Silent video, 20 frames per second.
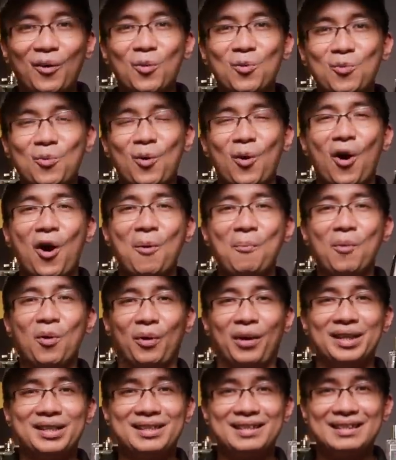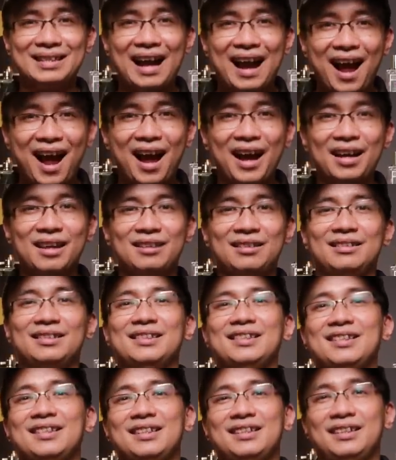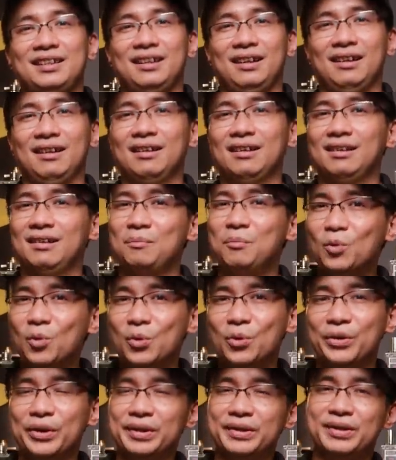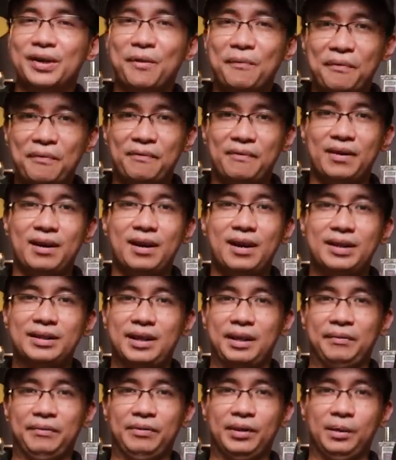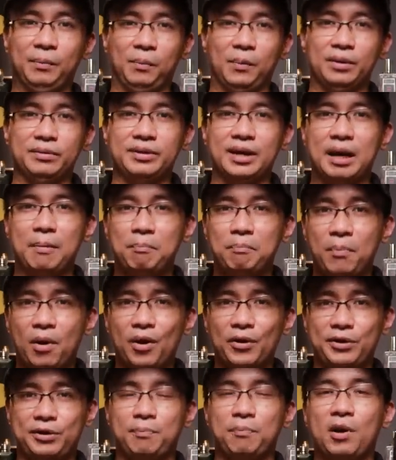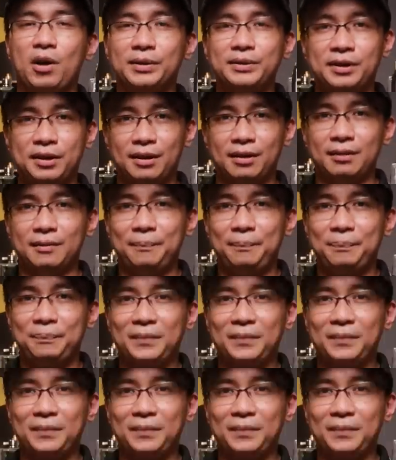cũng có một cái style uh, mùi giống với sản phẩm của nhà Boss Butter.